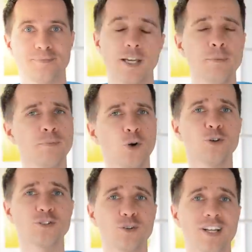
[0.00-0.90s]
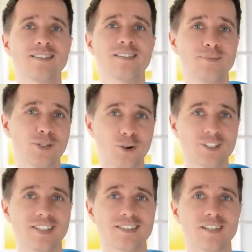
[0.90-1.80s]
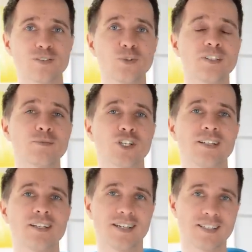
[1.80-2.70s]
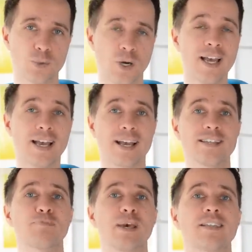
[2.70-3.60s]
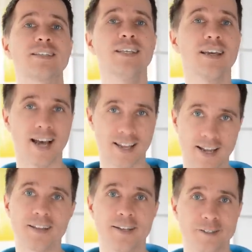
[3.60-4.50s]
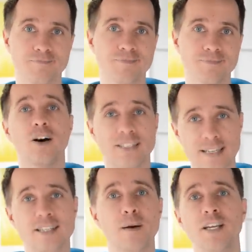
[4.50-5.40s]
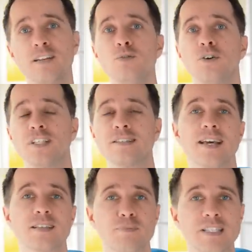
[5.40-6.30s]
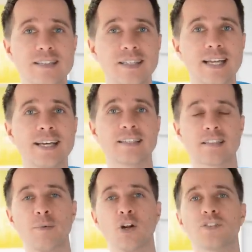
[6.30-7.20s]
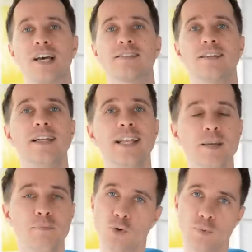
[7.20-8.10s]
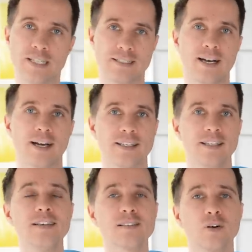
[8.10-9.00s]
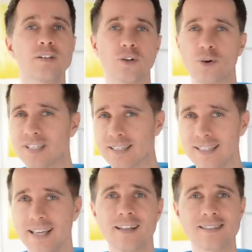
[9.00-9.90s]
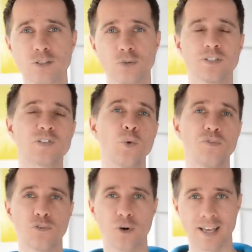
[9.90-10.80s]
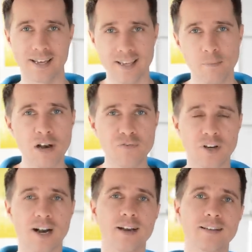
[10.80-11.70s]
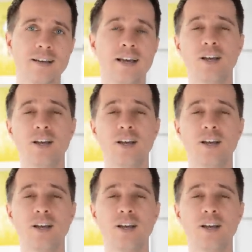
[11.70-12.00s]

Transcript: Im Großen und Ganzen bedeutet das jetzt unterm Strich also, respektiert einander. Und das kann man nicht nur auf den Sex beziehen, nein, das kann man aufs ganze Leben übertragen. Ihr solltet euch in jeder Situation vorher immer fragen,